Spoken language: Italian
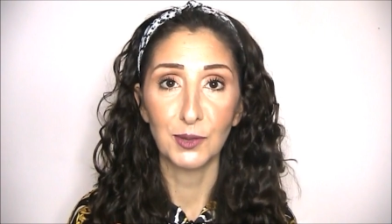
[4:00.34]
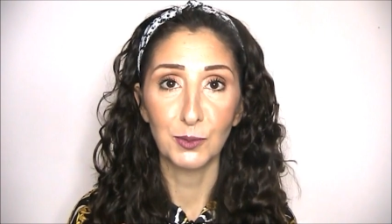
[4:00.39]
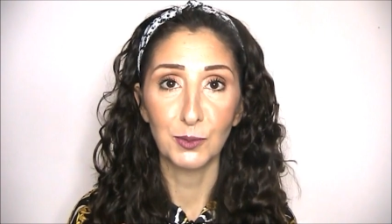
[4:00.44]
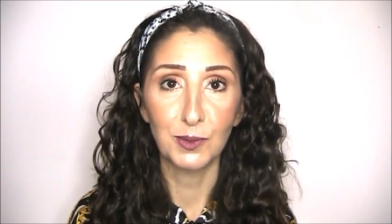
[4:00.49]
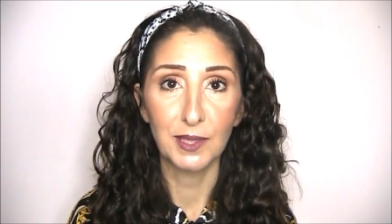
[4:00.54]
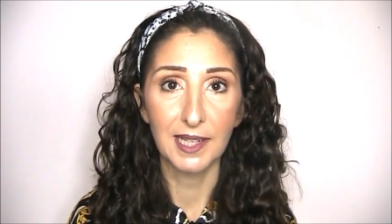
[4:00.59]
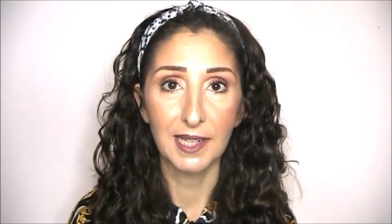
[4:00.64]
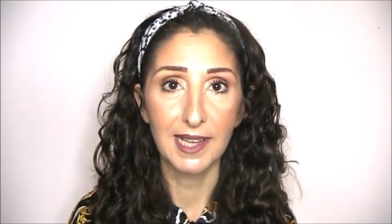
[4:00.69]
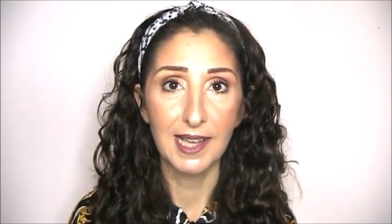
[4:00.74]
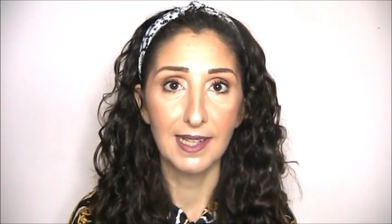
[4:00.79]

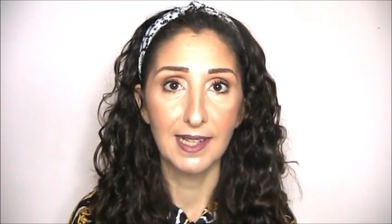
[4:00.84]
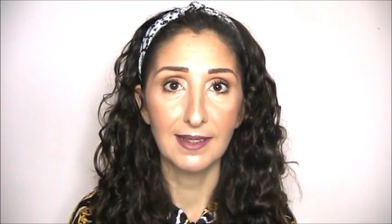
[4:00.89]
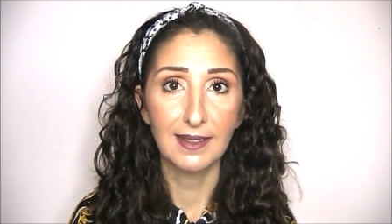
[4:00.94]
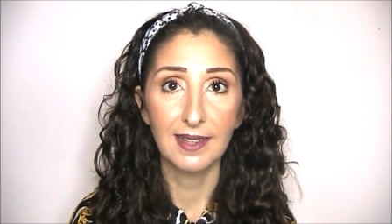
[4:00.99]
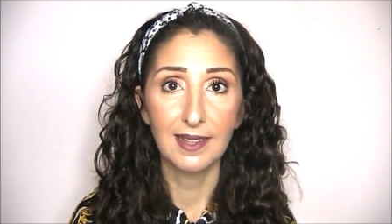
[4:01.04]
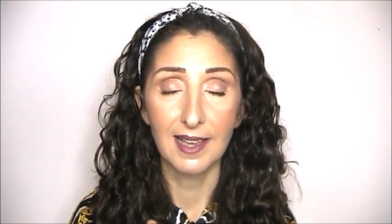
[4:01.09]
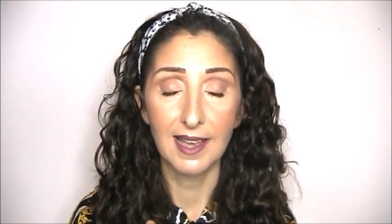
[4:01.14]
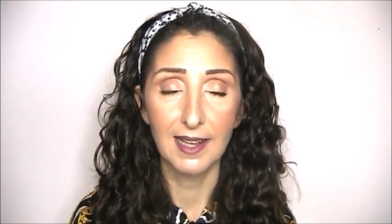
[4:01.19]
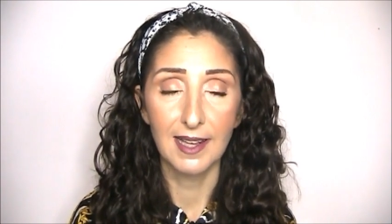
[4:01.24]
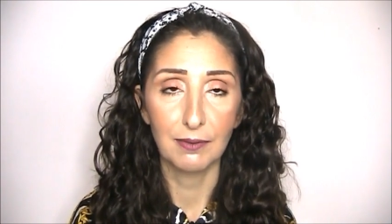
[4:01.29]

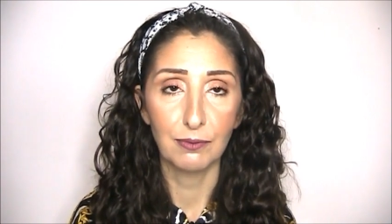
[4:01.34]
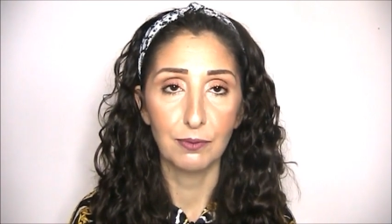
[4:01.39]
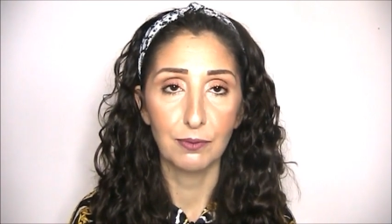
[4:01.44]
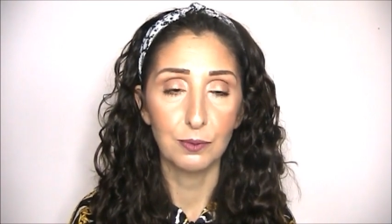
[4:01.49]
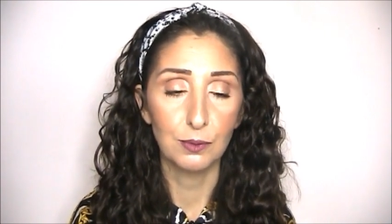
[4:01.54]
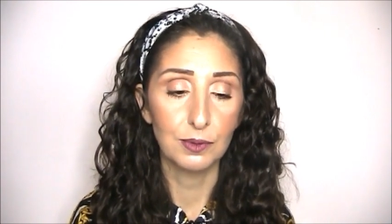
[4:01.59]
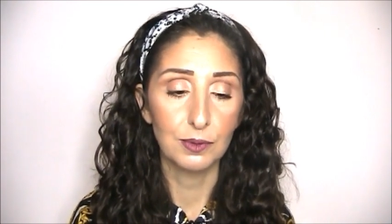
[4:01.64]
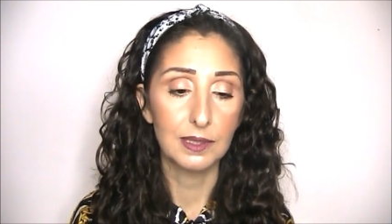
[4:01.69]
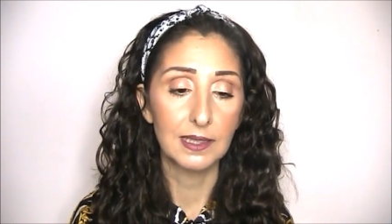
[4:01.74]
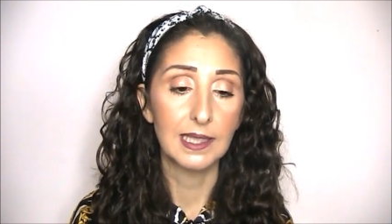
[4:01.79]
nutriente Air
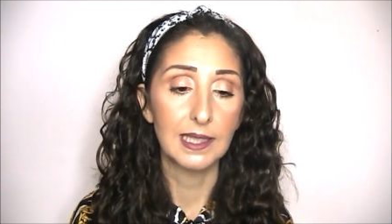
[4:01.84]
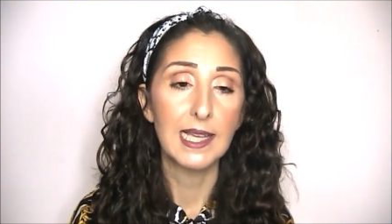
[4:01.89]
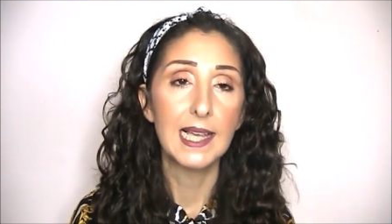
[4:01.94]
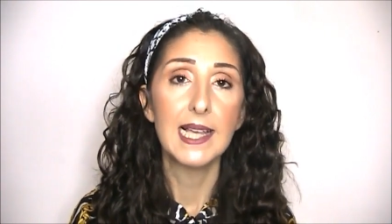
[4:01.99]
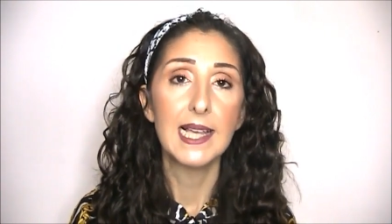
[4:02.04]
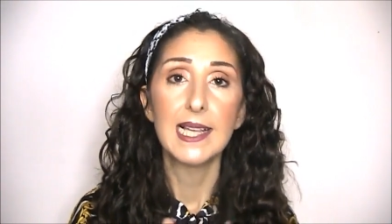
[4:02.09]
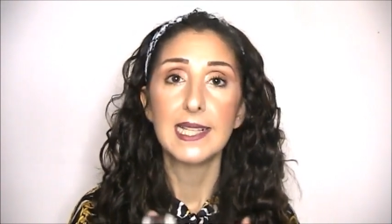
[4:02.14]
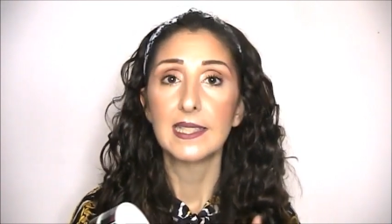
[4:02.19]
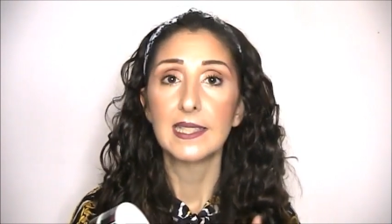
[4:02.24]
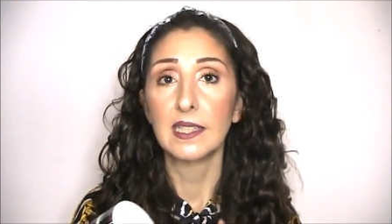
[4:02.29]
Food,
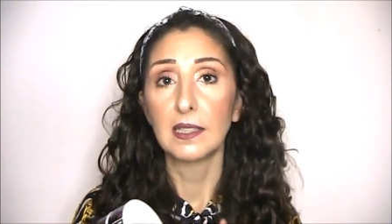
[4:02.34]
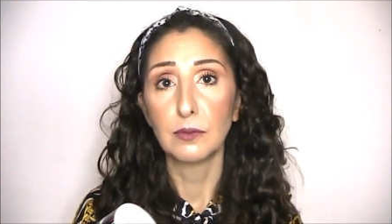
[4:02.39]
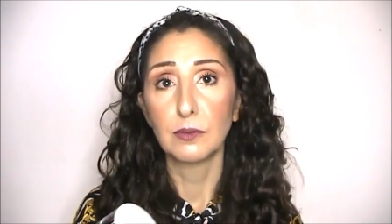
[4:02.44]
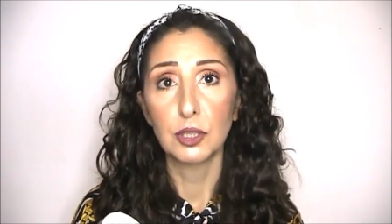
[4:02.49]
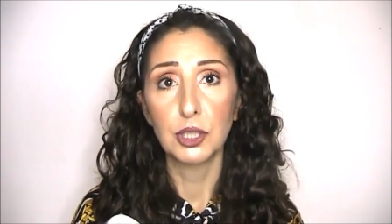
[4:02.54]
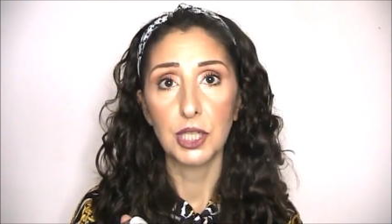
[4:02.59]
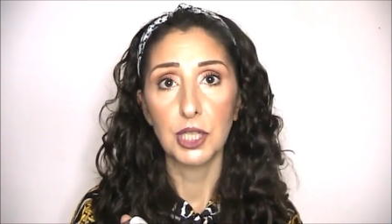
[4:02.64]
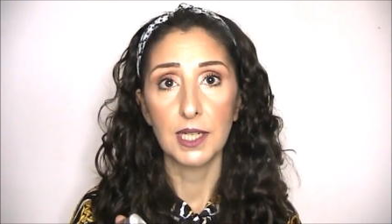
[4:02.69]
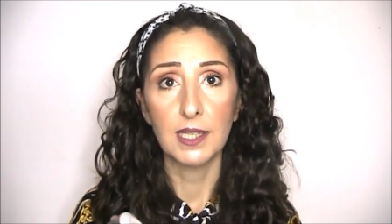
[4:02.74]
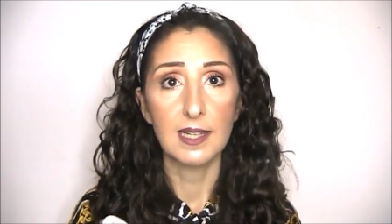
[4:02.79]
se devo
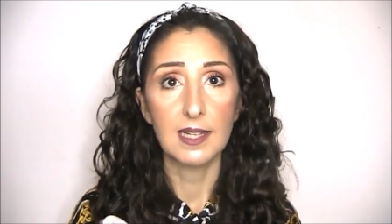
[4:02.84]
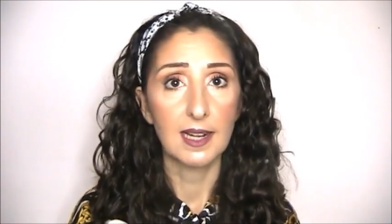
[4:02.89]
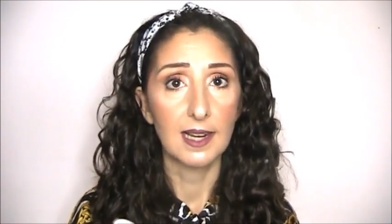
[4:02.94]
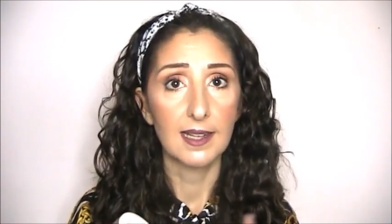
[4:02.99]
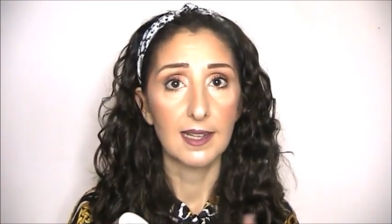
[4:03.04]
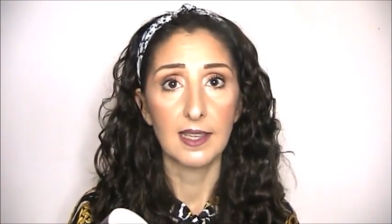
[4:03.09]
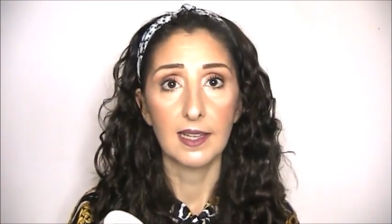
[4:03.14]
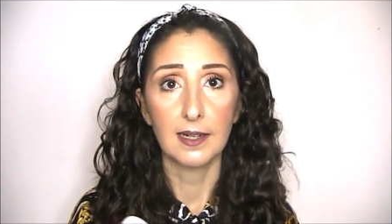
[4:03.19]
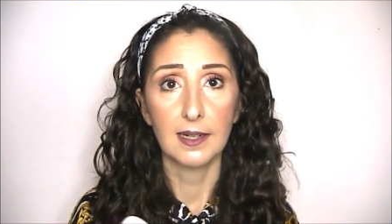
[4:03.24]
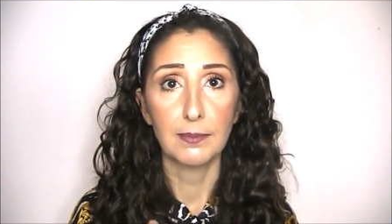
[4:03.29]

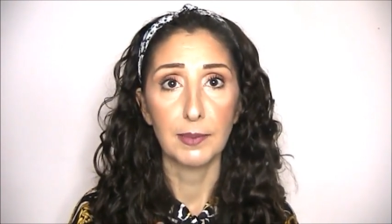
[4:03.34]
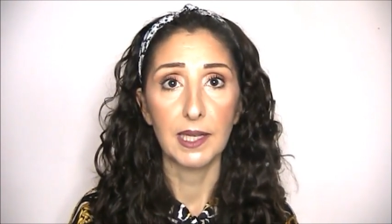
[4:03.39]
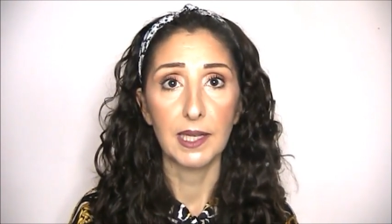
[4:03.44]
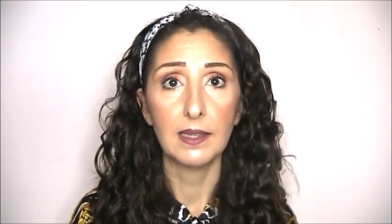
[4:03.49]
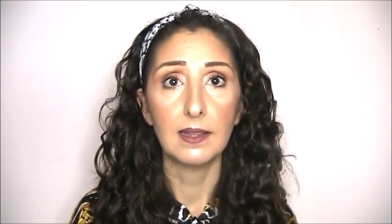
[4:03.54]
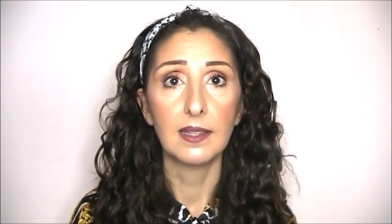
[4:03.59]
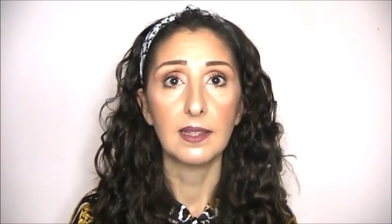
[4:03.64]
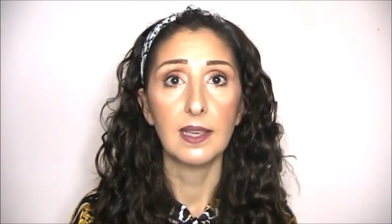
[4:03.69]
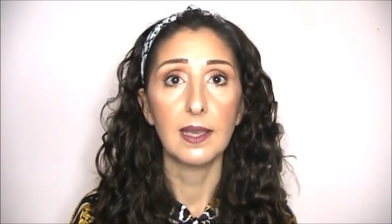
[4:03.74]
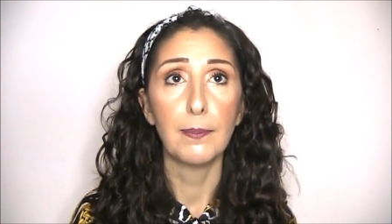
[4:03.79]
scegliere
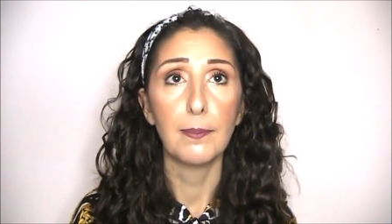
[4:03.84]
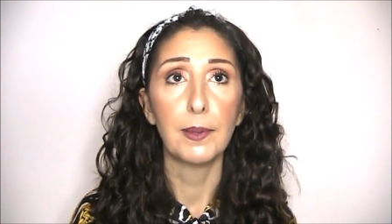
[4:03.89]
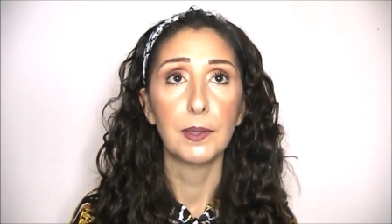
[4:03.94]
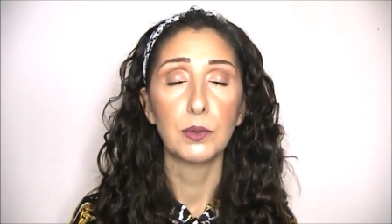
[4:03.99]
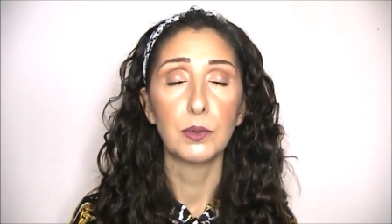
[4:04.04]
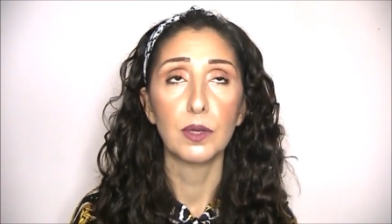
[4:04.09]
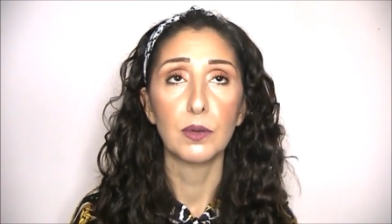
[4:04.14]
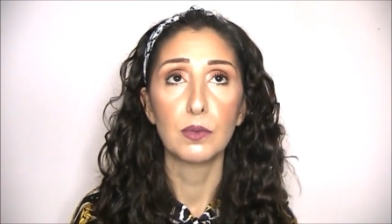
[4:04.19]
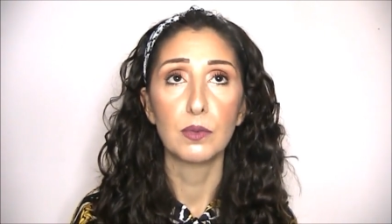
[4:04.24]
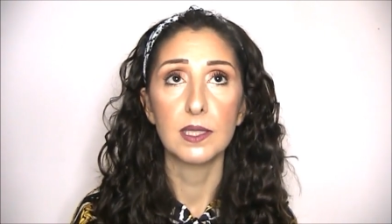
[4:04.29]
chiaramente per
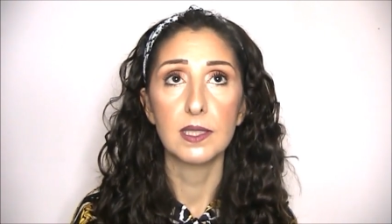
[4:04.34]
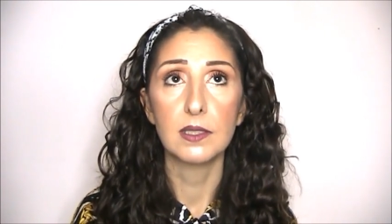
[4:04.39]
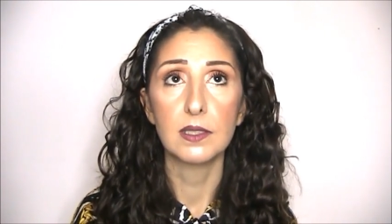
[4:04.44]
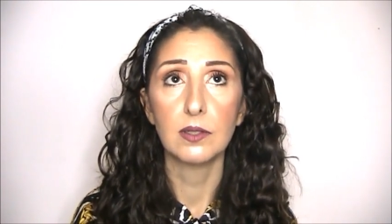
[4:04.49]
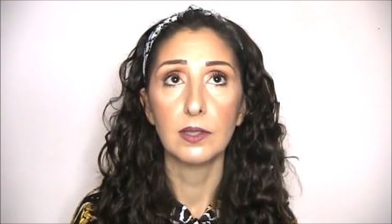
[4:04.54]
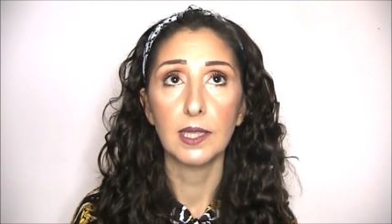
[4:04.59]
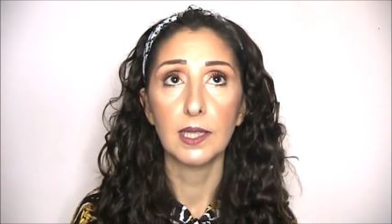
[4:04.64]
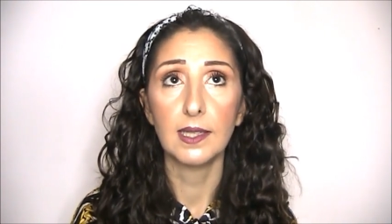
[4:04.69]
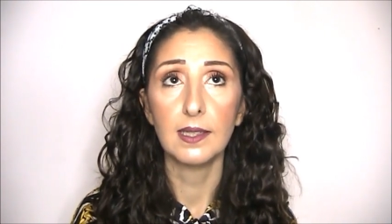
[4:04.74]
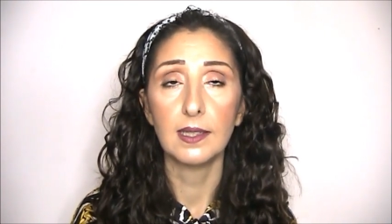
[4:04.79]
una
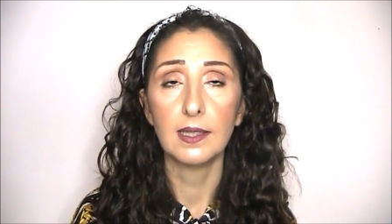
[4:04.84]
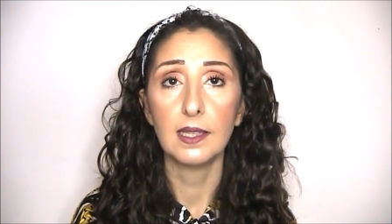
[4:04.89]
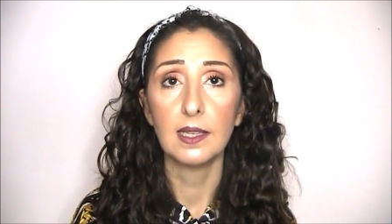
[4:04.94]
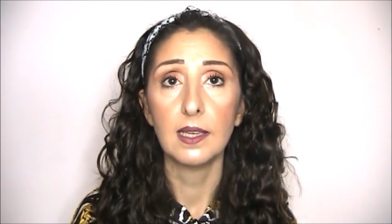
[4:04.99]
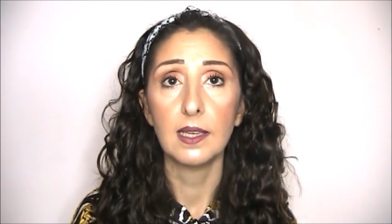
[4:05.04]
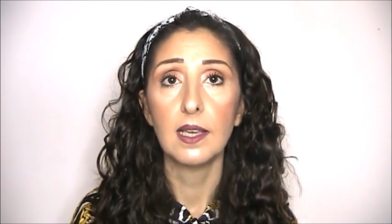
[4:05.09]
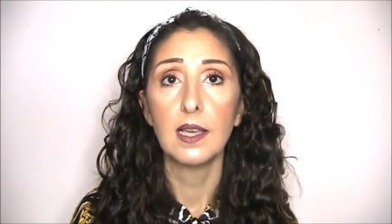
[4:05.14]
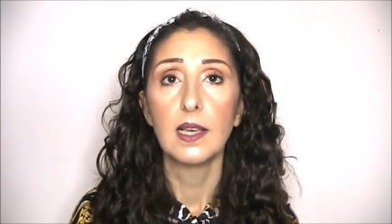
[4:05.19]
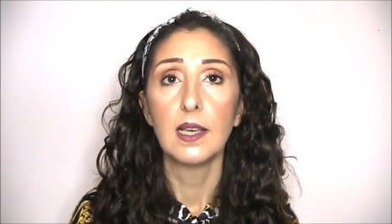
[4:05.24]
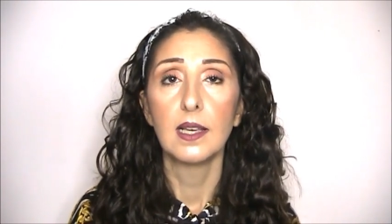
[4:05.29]
questione
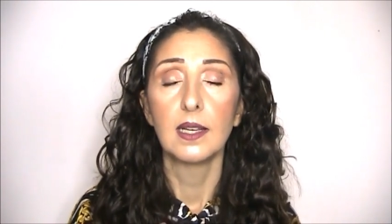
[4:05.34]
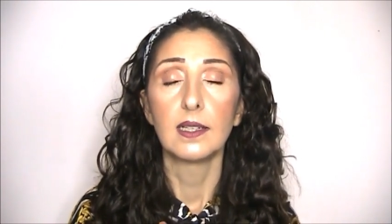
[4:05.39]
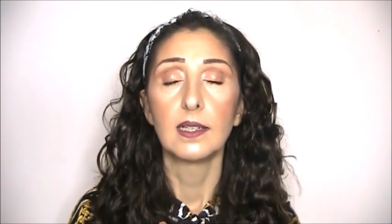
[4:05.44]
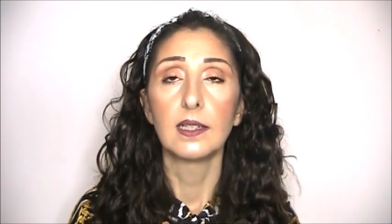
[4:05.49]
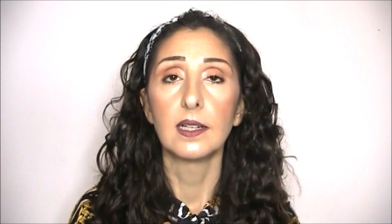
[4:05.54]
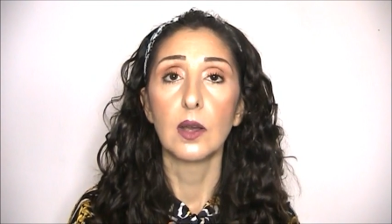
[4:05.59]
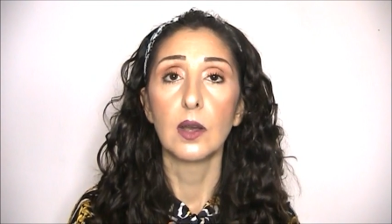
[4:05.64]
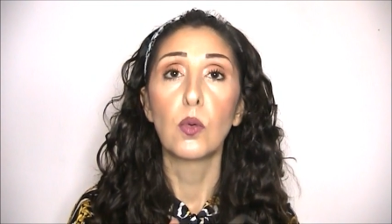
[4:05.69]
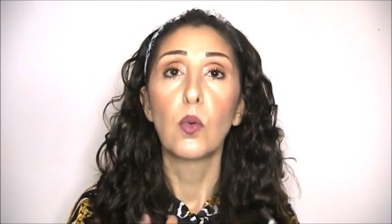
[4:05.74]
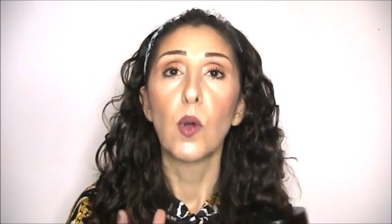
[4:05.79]
di
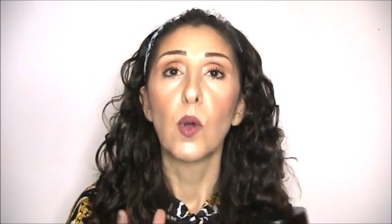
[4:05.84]
eh,